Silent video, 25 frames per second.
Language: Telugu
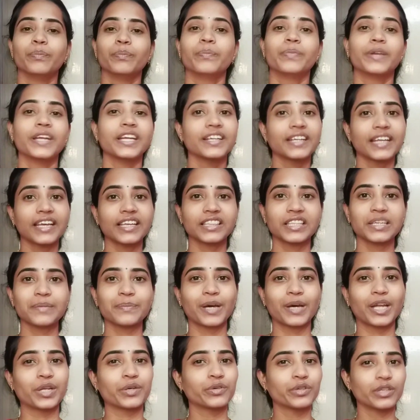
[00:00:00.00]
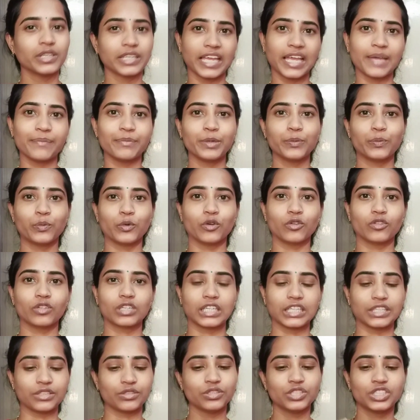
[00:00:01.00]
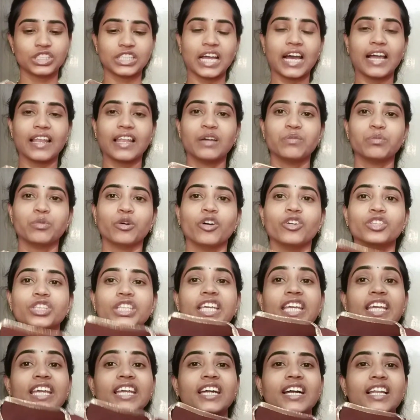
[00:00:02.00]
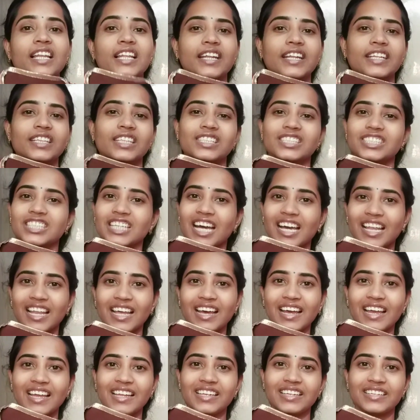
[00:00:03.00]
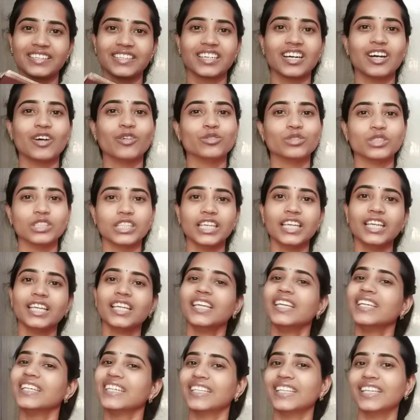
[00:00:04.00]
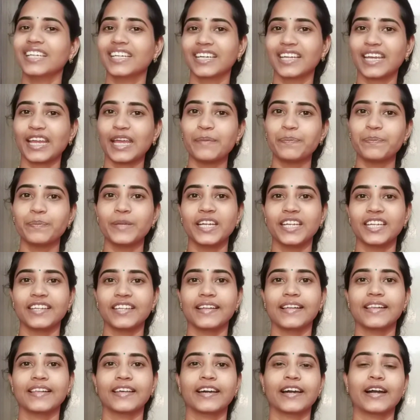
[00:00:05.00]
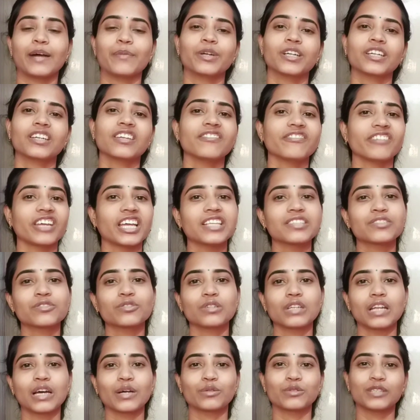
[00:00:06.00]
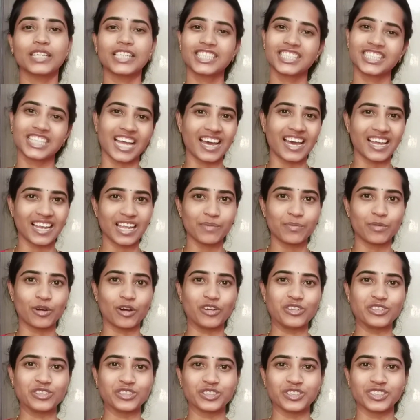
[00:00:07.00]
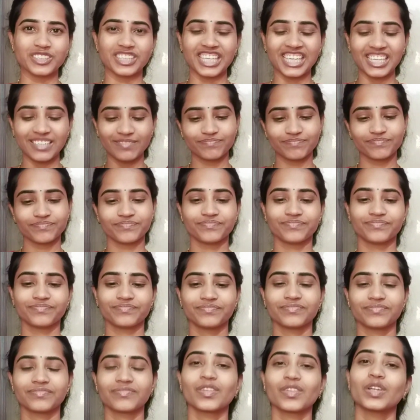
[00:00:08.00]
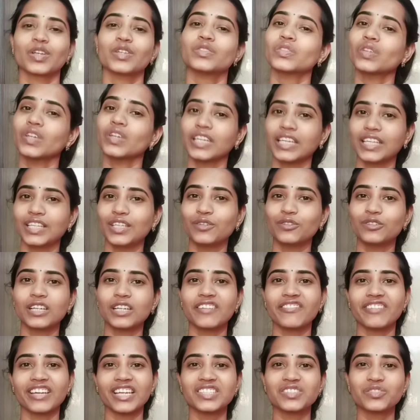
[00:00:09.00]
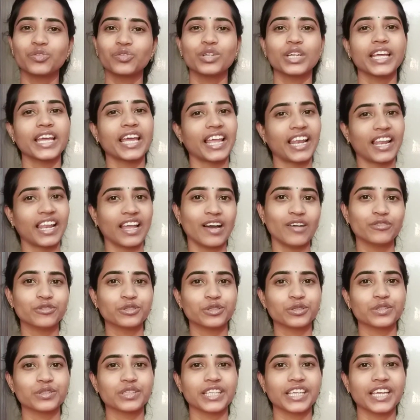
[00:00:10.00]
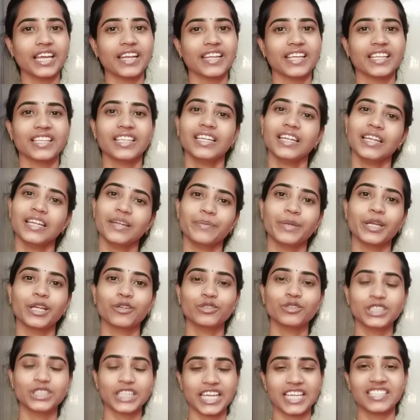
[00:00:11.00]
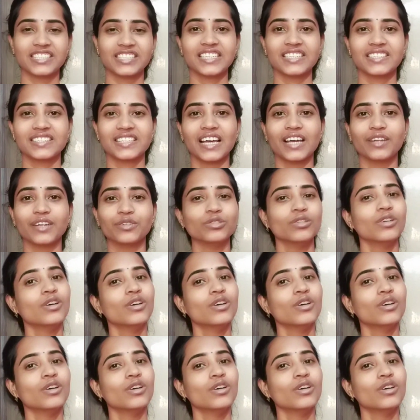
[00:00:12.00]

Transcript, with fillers: ప్రింట్ అయితే మనకు ఏమీ పోవట్లేదు చాలా బాగుంది ఈ కలర్ అయితే చాలా హైలైట్గా ఉంది ఇది క్రేప్ మెటీరియల్ కాబట్టి వేసుకున్నా కూడా చాలా బాగుంటుంది సో ఇది కూడా వేసుకుంటే ఎలా ఉంటుంది అనేది నేను మీకు షేర్ చేస్తాను